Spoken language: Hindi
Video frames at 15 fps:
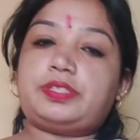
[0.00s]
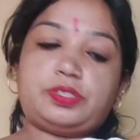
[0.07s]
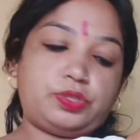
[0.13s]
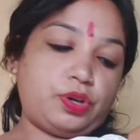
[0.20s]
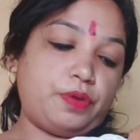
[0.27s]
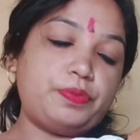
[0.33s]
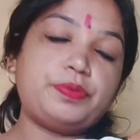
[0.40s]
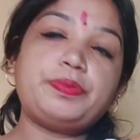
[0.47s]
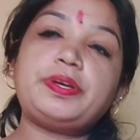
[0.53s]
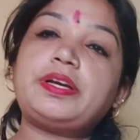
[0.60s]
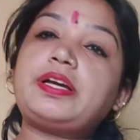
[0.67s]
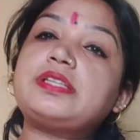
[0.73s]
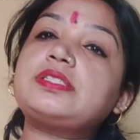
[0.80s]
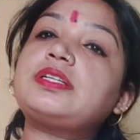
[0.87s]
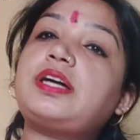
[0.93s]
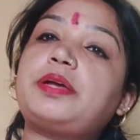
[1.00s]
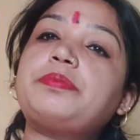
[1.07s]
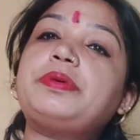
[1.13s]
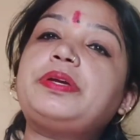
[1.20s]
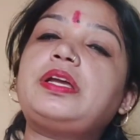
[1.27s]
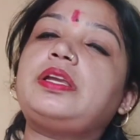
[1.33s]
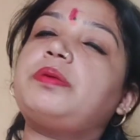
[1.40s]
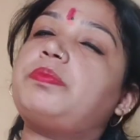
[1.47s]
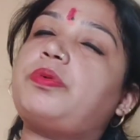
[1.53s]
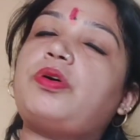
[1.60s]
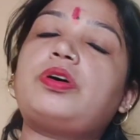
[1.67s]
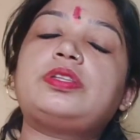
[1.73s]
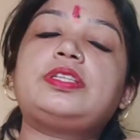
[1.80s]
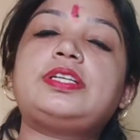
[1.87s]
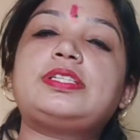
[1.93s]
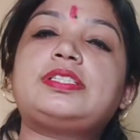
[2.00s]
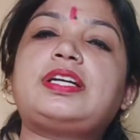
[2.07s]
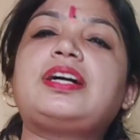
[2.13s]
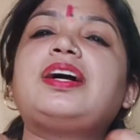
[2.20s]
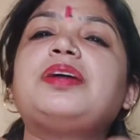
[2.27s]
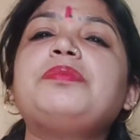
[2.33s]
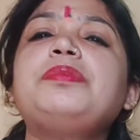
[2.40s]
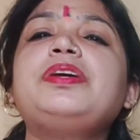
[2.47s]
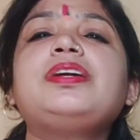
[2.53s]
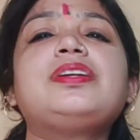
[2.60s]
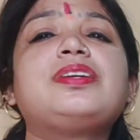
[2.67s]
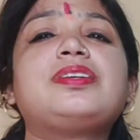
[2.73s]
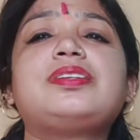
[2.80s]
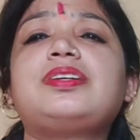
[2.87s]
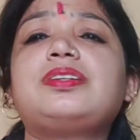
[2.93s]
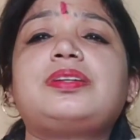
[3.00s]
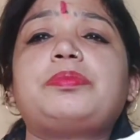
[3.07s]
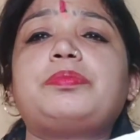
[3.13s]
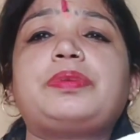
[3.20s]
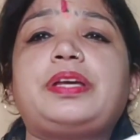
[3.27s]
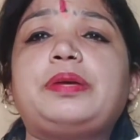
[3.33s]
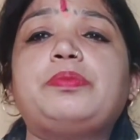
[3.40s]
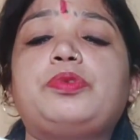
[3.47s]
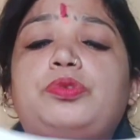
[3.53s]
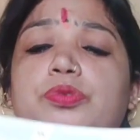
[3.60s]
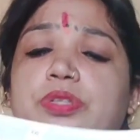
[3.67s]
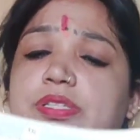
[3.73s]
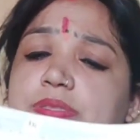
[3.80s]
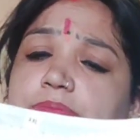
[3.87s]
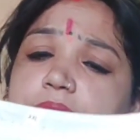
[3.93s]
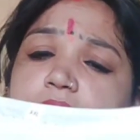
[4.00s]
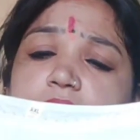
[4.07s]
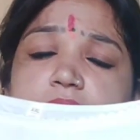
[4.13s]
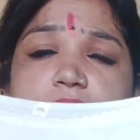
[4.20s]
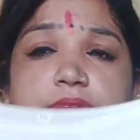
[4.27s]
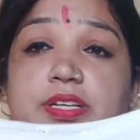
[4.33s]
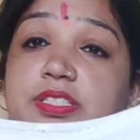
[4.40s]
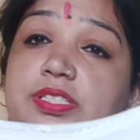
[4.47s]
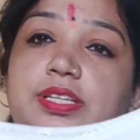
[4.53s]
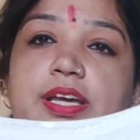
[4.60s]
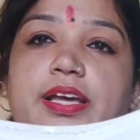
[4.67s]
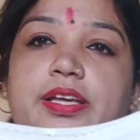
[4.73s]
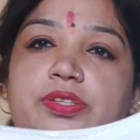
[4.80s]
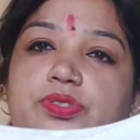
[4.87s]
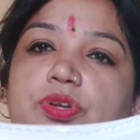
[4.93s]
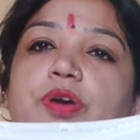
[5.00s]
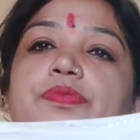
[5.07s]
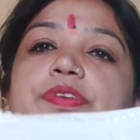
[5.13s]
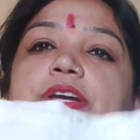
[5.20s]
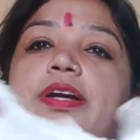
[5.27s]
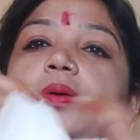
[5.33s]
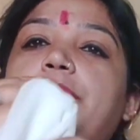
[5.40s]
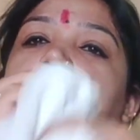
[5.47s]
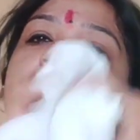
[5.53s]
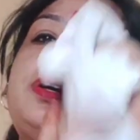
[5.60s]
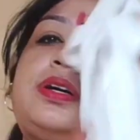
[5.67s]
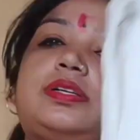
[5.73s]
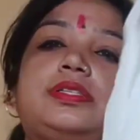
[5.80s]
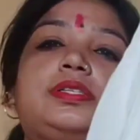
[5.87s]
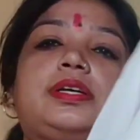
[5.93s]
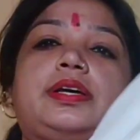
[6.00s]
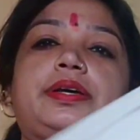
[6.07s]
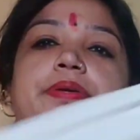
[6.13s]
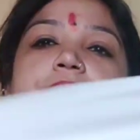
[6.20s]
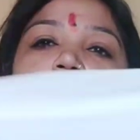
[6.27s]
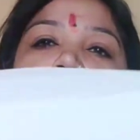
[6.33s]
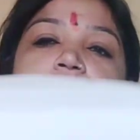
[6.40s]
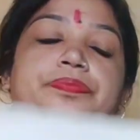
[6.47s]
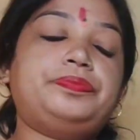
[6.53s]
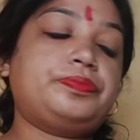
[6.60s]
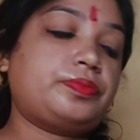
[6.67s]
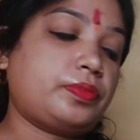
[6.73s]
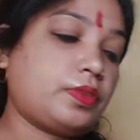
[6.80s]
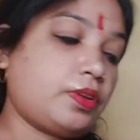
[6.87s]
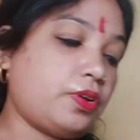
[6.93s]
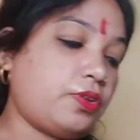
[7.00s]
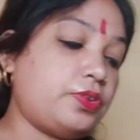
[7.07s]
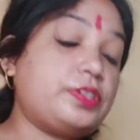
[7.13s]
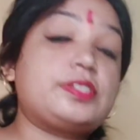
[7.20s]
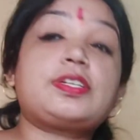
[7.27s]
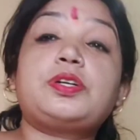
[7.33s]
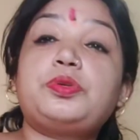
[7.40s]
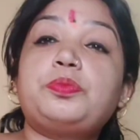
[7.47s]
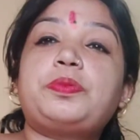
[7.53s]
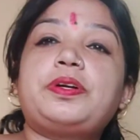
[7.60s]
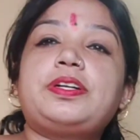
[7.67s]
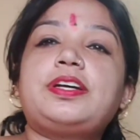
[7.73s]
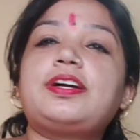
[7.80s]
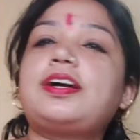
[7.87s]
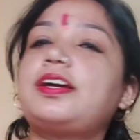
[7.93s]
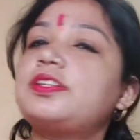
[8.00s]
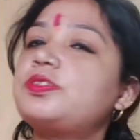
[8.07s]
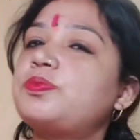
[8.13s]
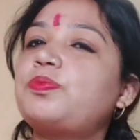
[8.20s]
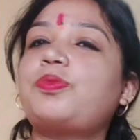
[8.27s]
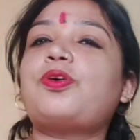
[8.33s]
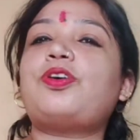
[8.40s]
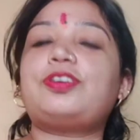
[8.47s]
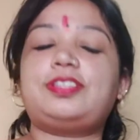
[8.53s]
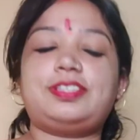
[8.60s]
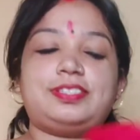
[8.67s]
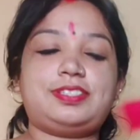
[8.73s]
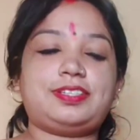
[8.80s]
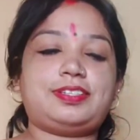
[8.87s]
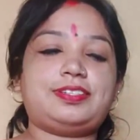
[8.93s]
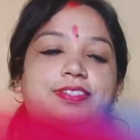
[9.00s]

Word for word: सॉफ्ट भी है इस गर्मी के लिए बहुत ही अच्छा है गर्मी या ठंडा नहीं बोलूँगी इस पर अच्छा है सॉफ्ट है कपड़ा अच्छा है और इसका दुपट्टा गाइस बहुत अच्छा